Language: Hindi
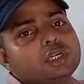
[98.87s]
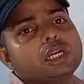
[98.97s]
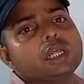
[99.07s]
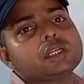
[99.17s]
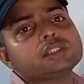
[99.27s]
फील्ड का
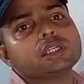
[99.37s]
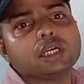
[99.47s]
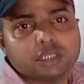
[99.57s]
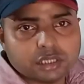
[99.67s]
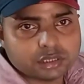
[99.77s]
डायरेक्शन
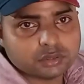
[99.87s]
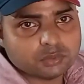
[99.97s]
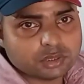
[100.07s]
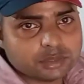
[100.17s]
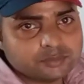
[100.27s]
अंदर की
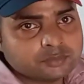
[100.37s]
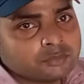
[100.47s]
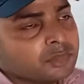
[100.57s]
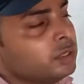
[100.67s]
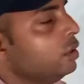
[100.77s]
ओर है
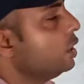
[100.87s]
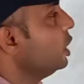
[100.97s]
और